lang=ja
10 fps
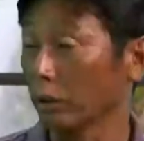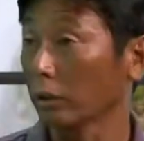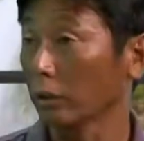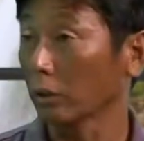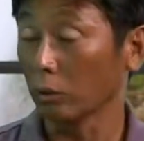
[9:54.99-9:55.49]
ね
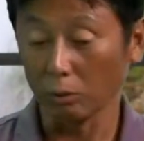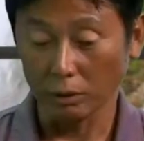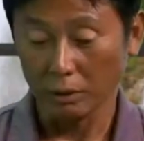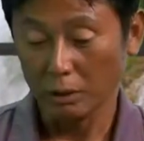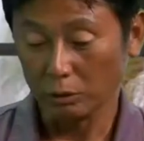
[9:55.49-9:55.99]
学校
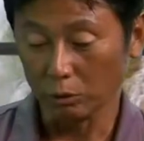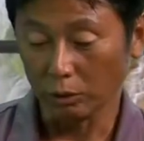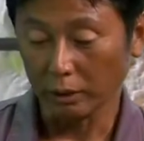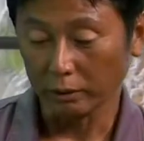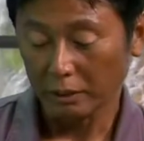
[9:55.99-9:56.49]
はそうい
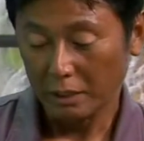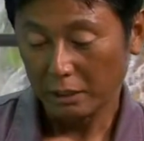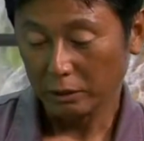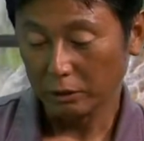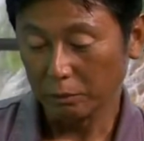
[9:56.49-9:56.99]
う
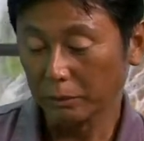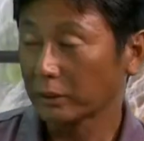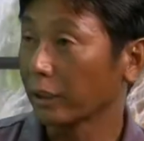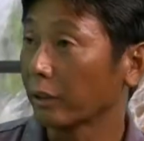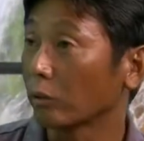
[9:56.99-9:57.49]
死別
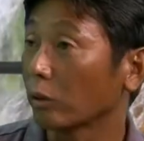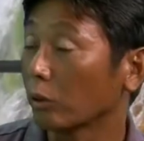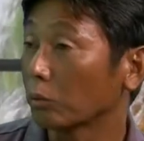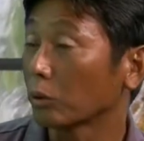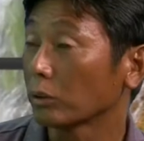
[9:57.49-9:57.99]
体験とか
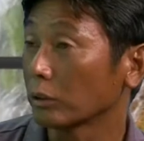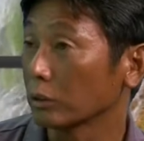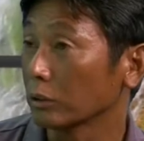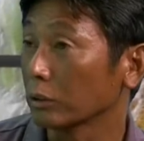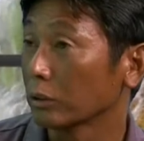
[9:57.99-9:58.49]
をプロセスす
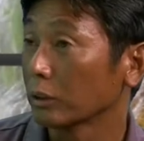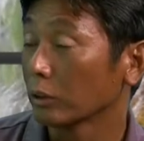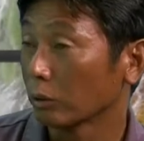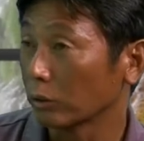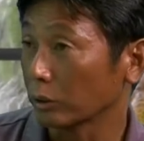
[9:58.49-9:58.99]
る
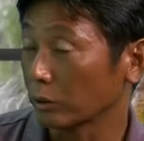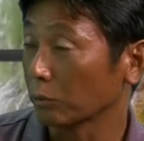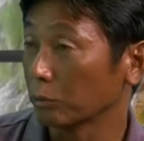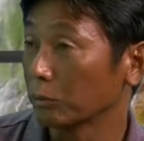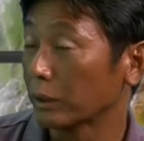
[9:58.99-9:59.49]
コンテクスト
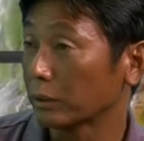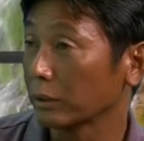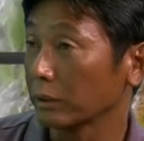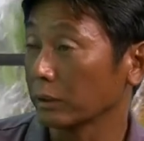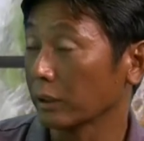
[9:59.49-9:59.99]
文脈
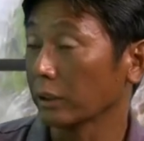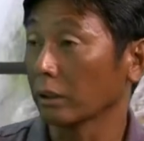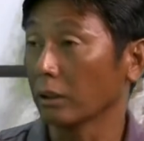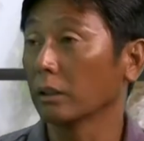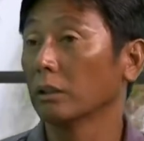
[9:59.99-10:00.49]
設定じゃないか
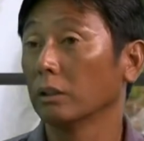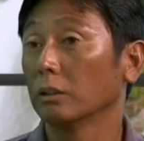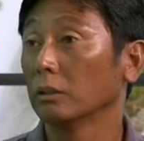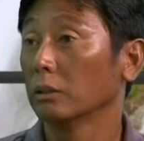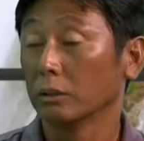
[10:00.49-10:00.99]
ら、は
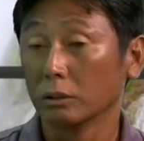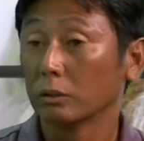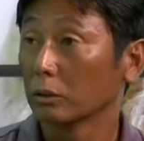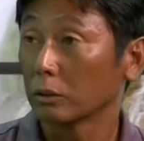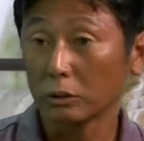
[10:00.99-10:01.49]
い
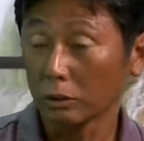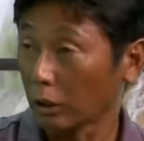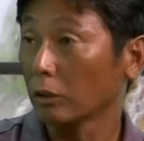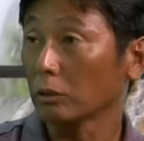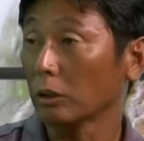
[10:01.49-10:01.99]

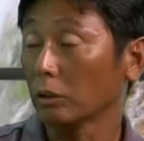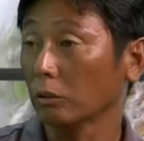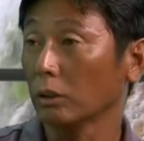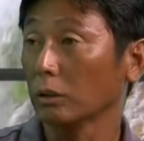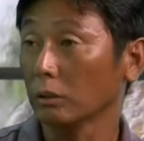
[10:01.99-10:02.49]
学校
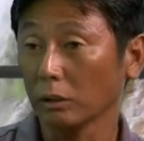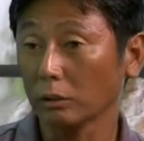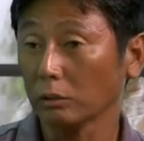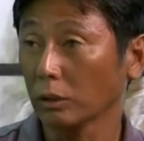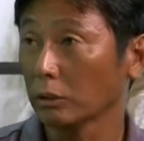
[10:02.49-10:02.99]
の
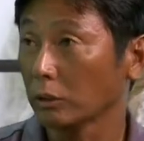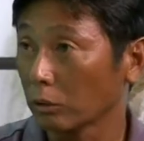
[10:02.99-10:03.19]
私の話ちゃん